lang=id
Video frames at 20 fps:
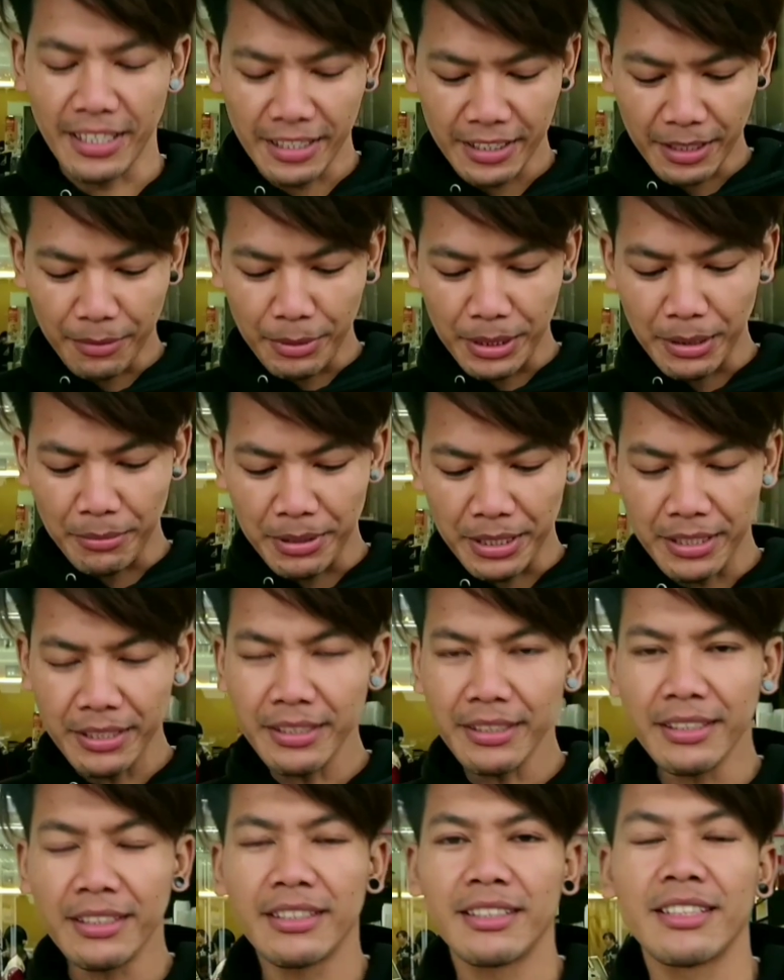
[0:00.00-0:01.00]
Oke
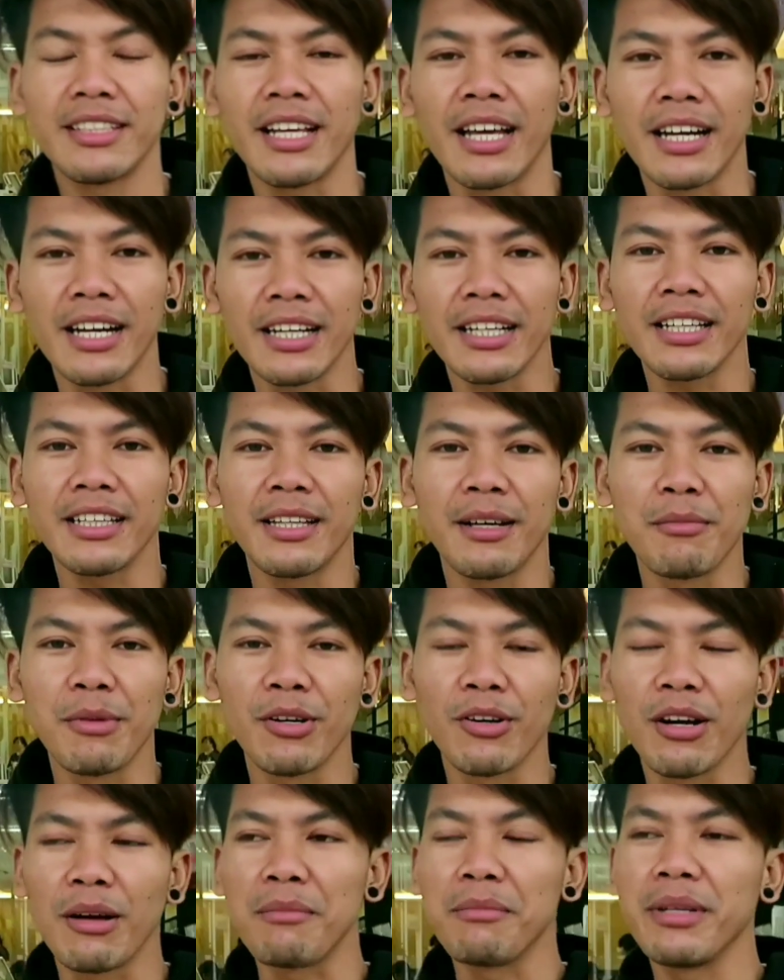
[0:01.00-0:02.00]
teman-teman, sekarang
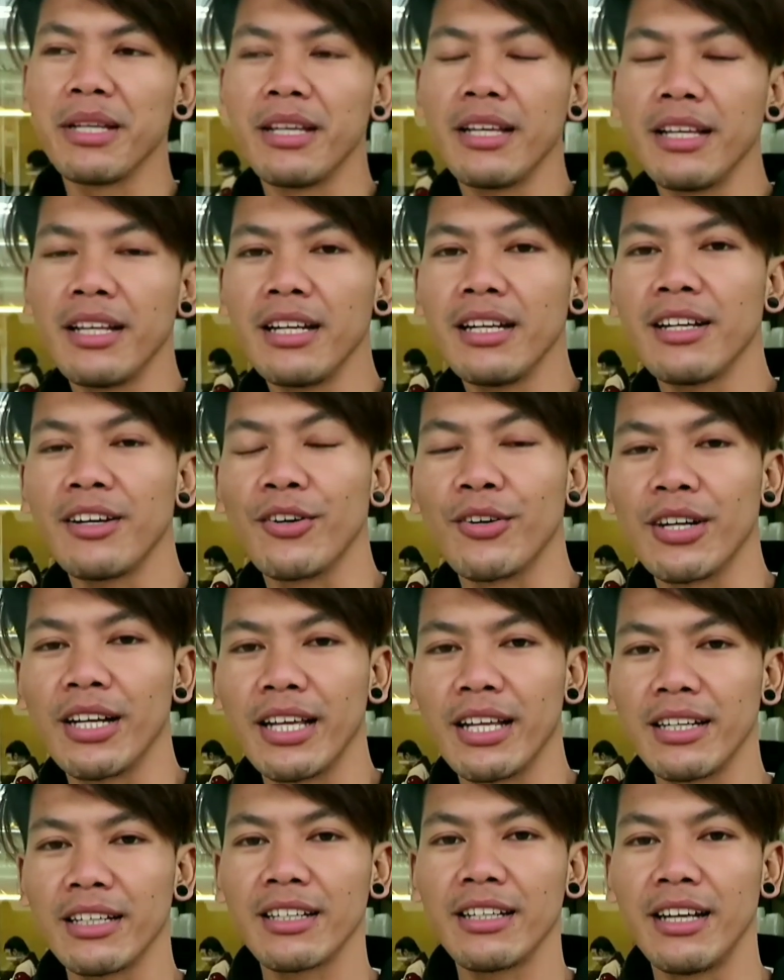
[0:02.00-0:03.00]
kita mau ngambil
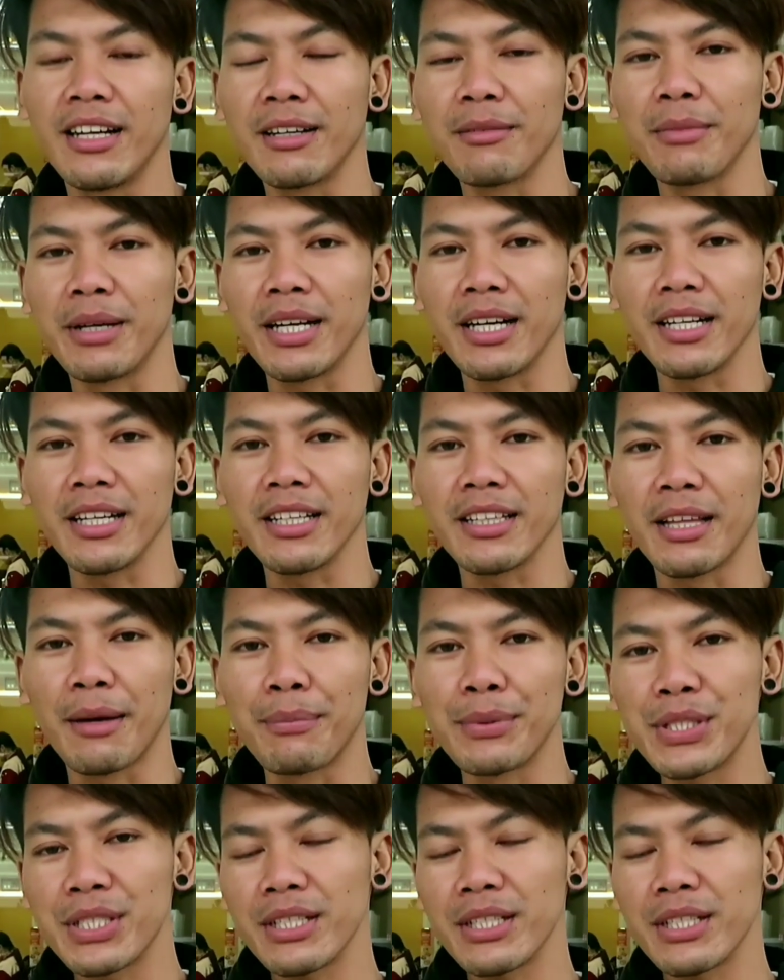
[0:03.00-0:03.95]
online yang kemarin kita